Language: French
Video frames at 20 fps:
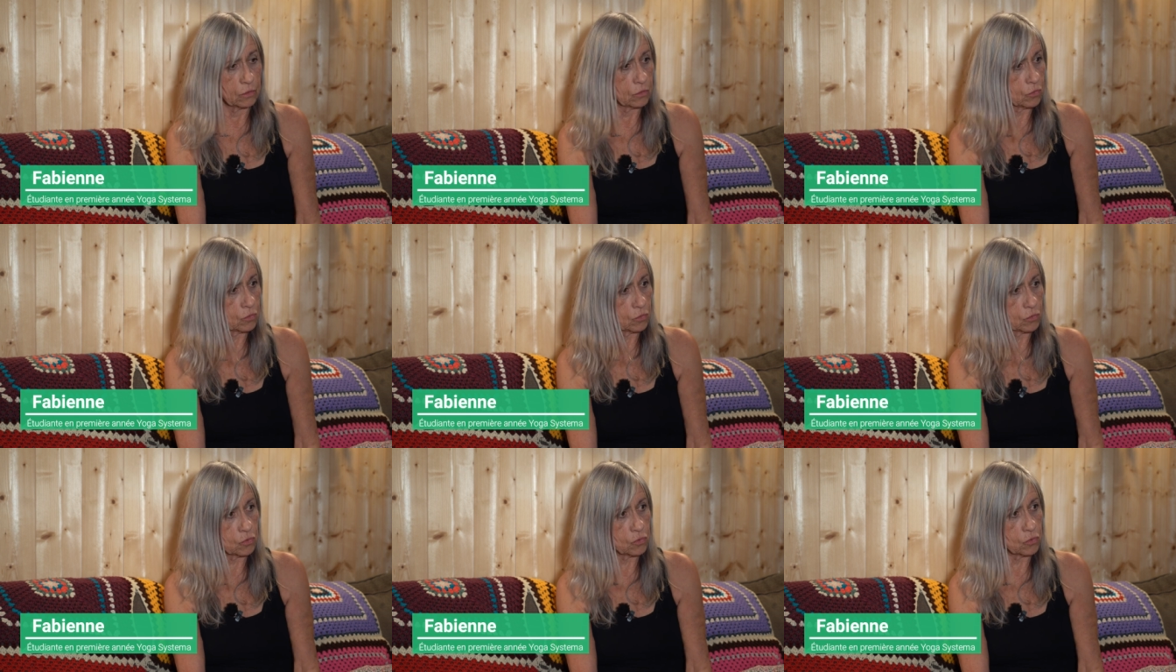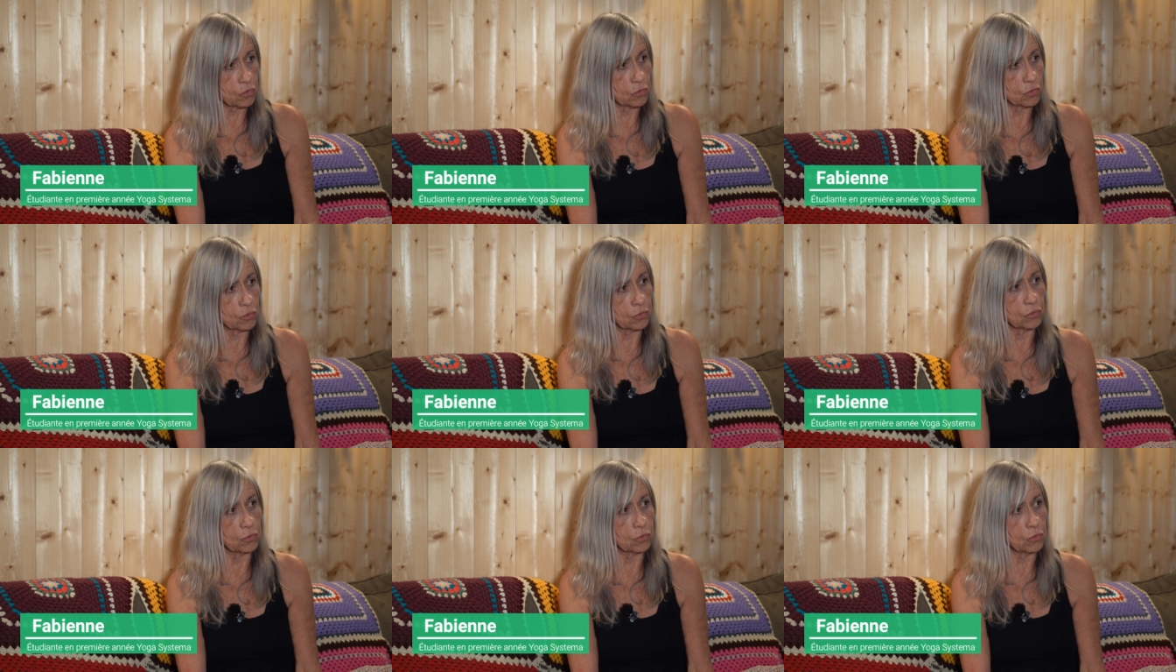que
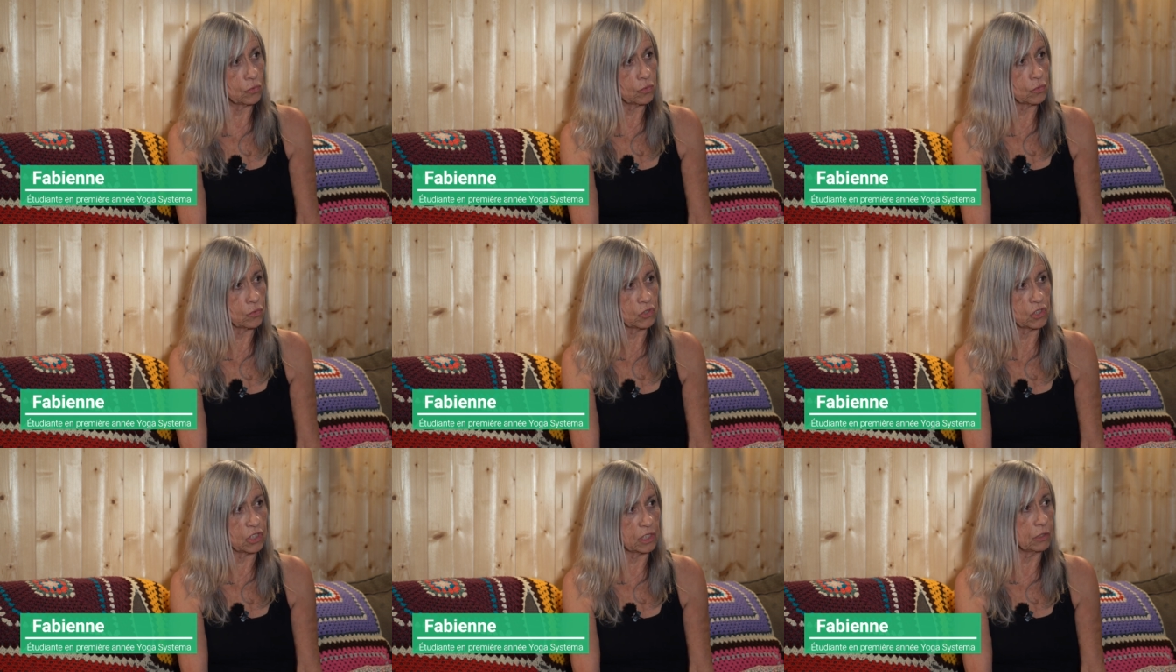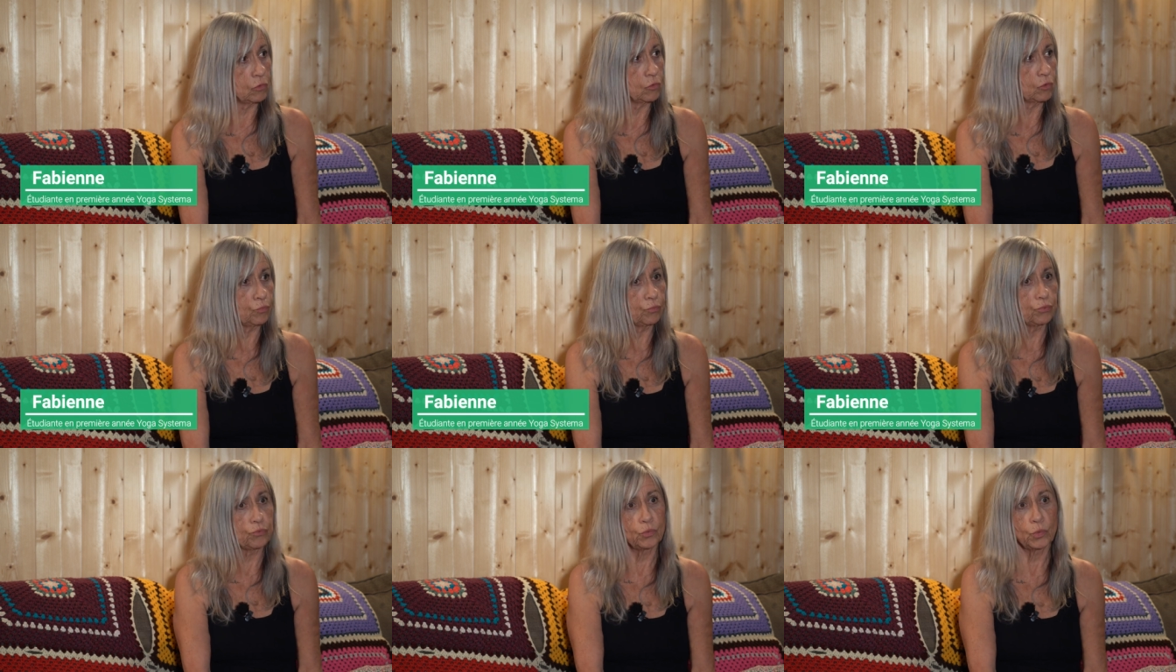j'ai que
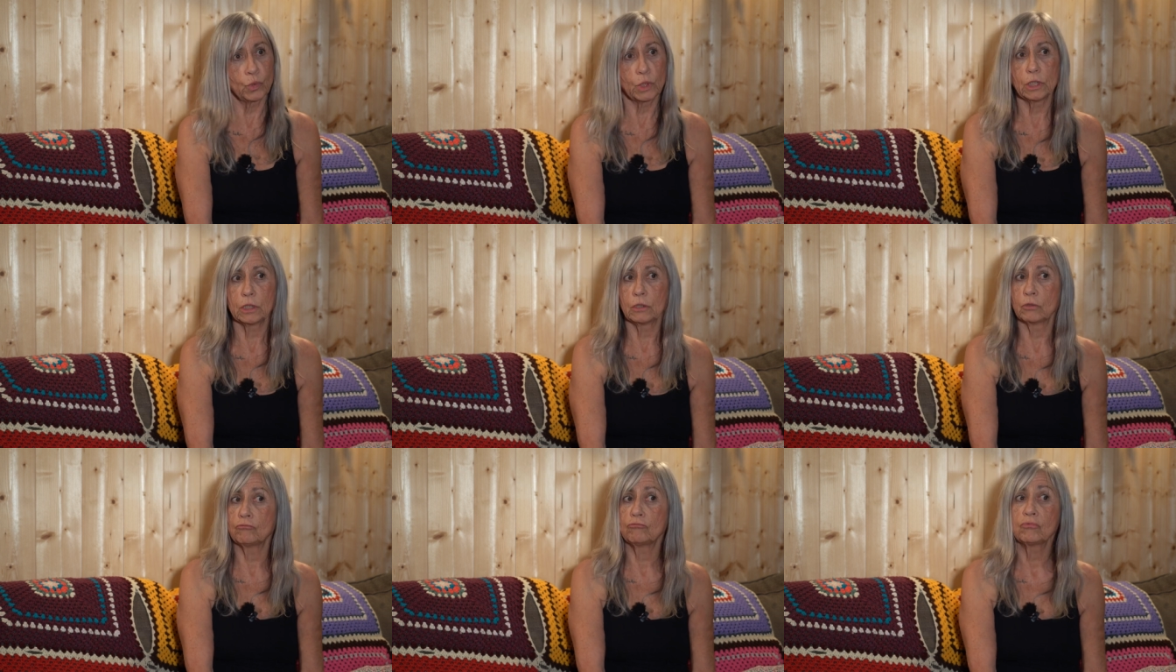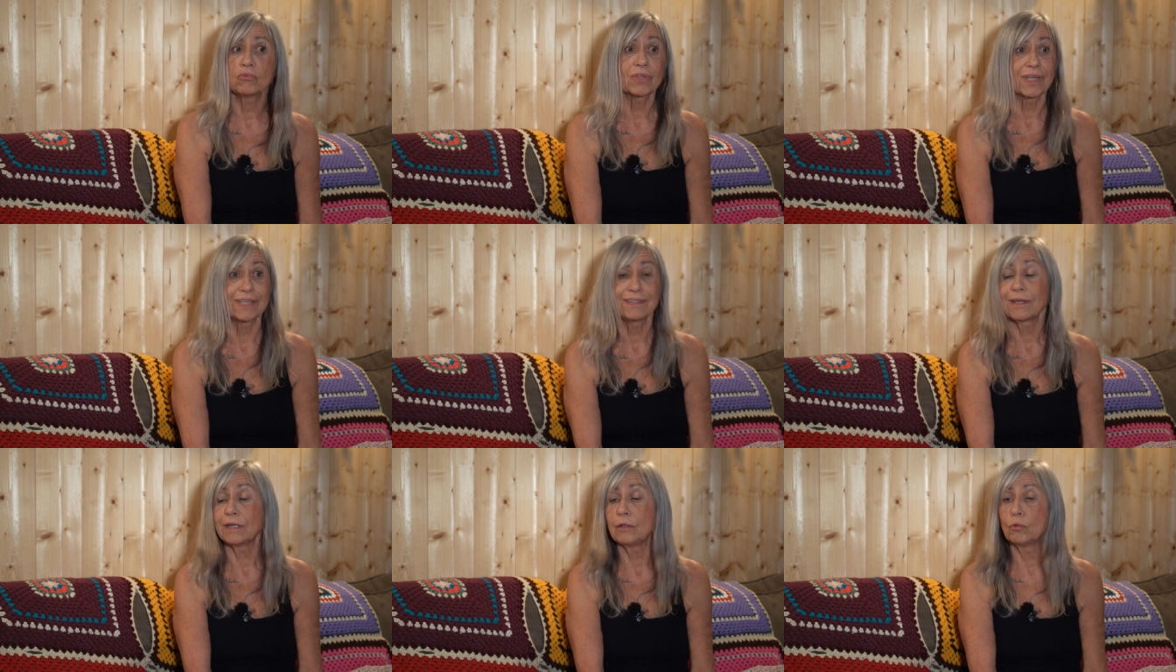depuis
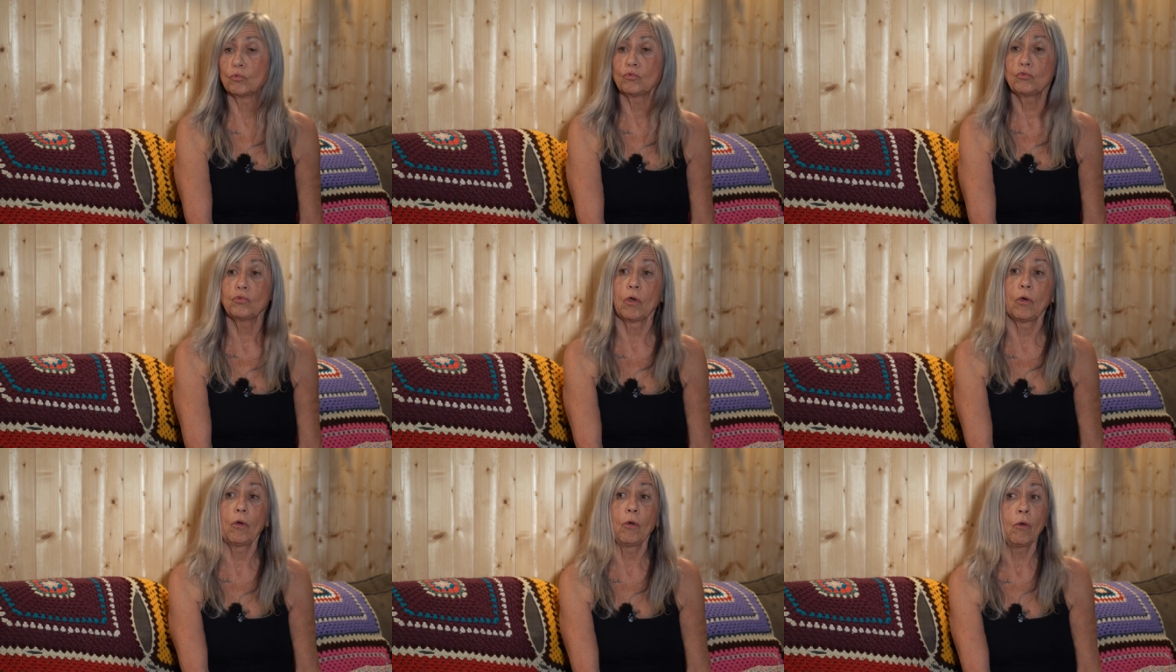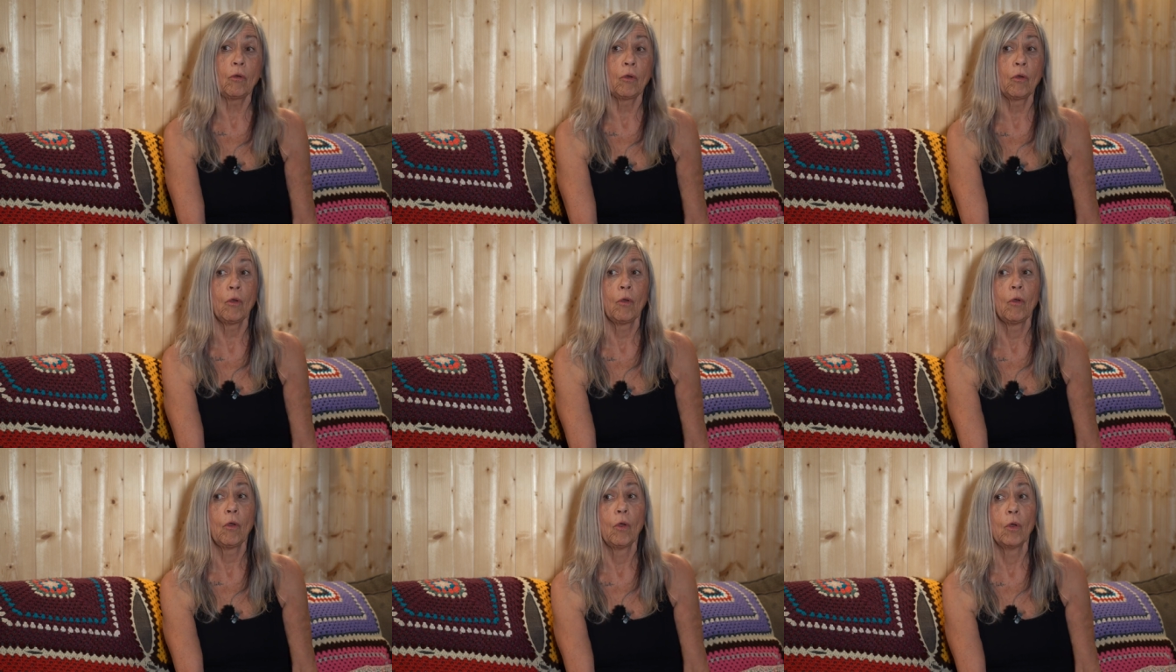très très longtemps.
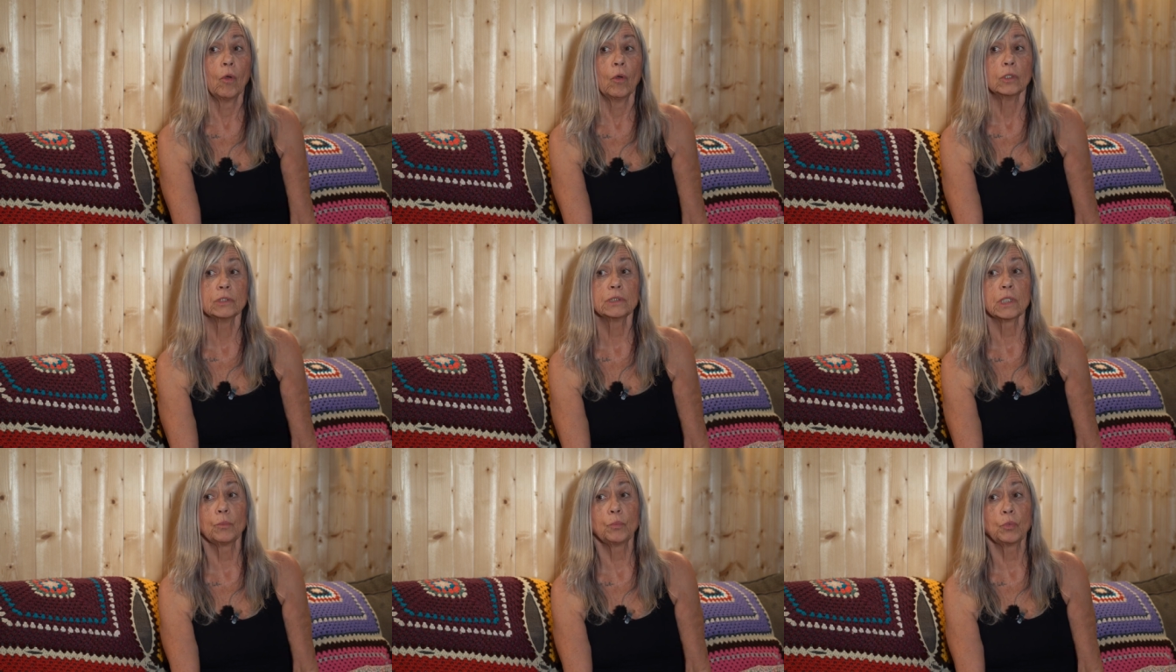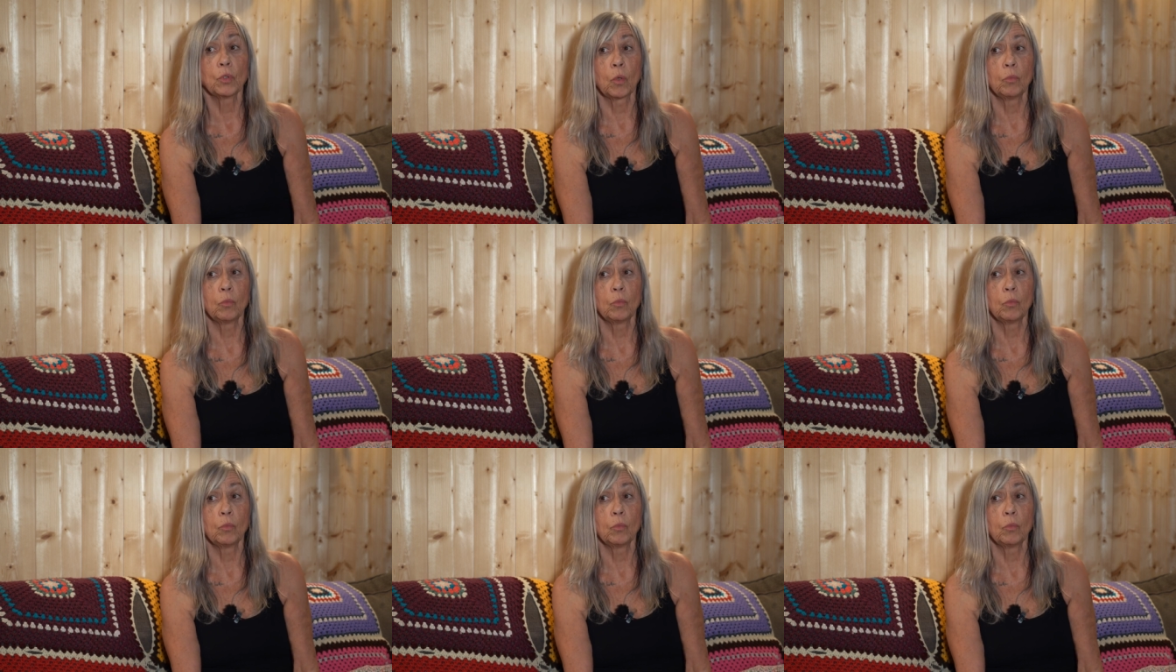Ça peut